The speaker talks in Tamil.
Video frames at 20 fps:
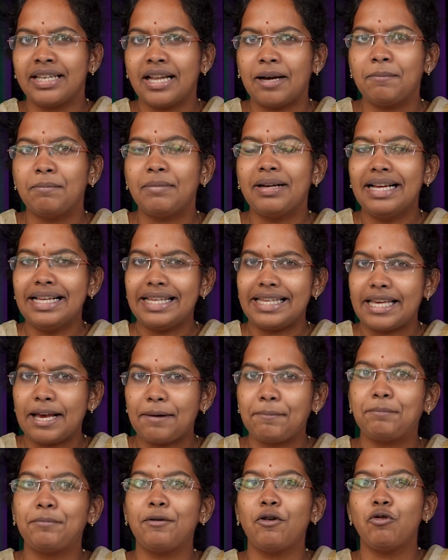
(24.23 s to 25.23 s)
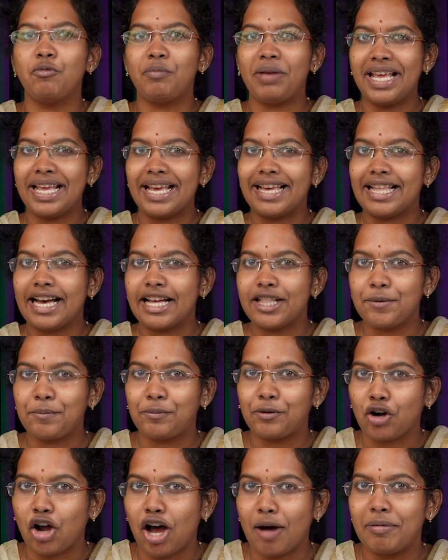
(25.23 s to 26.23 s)
நம்ம எப்பவுமே ஏதாவது
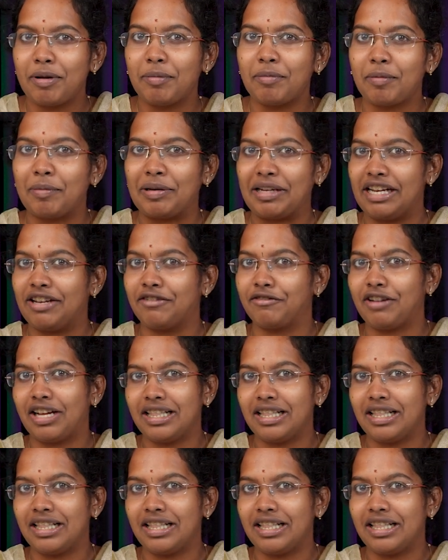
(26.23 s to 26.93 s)
ப்ராப்ளம் நம்ம கிட்ட